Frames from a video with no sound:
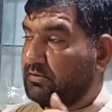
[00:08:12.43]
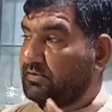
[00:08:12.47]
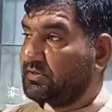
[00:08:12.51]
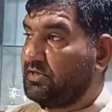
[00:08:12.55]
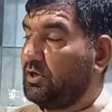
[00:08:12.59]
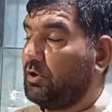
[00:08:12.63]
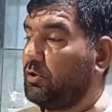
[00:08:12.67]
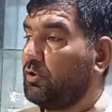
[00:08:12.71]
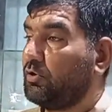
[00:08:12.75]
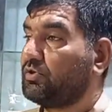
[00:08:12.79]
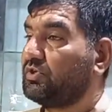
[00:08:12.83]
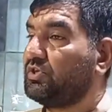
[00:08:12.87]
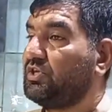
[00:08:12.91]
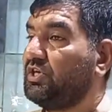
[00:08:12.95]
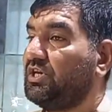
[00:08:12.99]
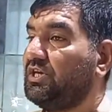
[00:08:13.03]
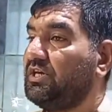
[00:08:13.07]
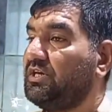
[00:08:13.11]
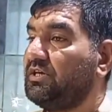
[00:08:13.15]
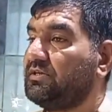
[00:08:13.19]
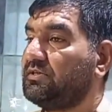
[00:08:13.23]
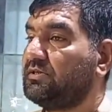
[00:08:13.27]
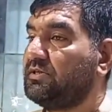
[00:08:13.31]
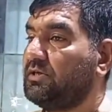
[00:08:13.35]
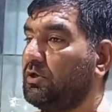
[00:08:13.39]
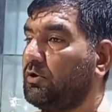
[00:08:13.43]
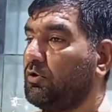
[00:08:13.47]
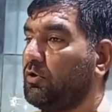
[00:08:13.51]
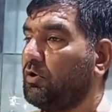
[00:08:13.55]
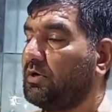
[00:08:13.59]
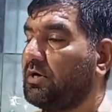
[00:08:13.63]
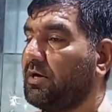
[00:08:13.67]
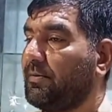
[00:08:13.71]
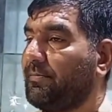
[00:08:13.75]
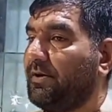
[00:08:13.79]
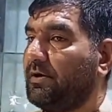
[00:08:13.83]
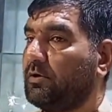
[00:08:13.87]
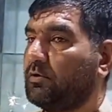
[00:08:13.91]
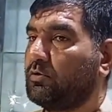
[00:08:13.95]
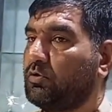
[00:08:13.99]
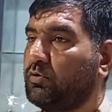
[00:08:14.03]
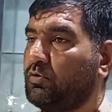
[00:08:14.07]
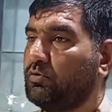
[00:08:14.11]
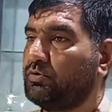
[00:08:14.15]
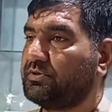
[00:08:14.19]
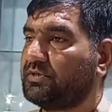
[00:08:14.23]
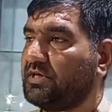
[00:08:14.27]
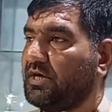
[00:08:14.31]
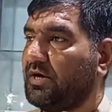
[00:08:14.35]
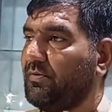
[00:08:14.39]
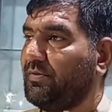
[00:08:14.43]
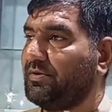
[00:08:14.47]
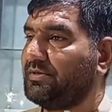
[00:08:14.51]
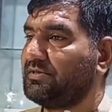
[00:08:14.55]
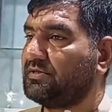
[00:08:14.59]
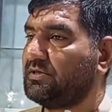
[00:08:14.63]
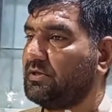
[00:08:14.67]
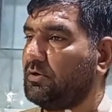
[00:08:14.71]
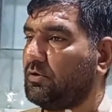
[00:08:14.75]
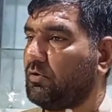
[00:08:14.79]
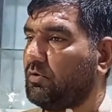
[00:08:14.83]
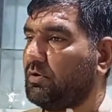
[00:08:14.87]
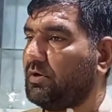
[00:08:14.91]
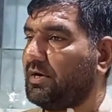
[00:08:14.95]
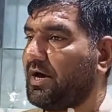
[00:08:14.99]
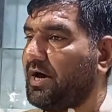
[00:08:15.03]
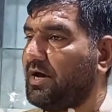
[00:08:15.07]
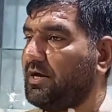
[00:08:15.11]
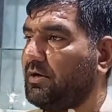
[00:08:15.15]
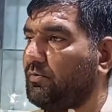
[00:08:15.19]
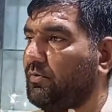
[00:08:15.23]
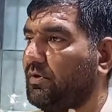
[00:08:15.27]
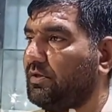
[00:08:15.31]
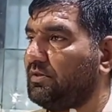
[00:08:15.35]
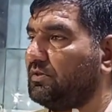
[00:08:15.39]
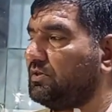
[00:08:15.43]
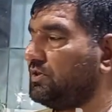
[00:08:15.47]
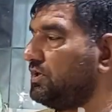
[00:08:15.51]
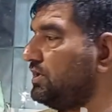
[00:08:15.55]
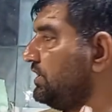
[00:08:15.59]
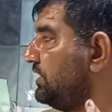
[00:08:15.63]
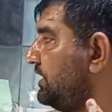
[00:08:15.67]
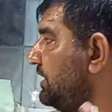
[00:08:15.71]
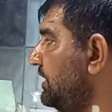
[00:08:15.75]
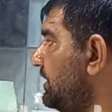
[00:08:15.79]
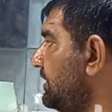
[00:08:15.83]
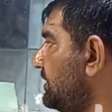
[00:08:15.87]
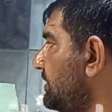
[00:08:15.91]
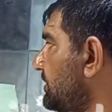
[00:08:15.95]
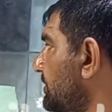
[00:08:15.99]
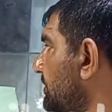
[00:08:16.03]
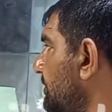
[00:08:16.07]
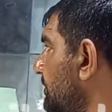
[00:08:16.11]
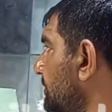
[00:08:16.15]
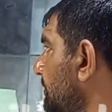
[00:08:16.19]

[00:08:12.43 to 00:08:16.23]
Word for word: ज़ीरो थ्री ज़ीरो डबल टू सेवन ज़ीरो नाइन वन थ्री एट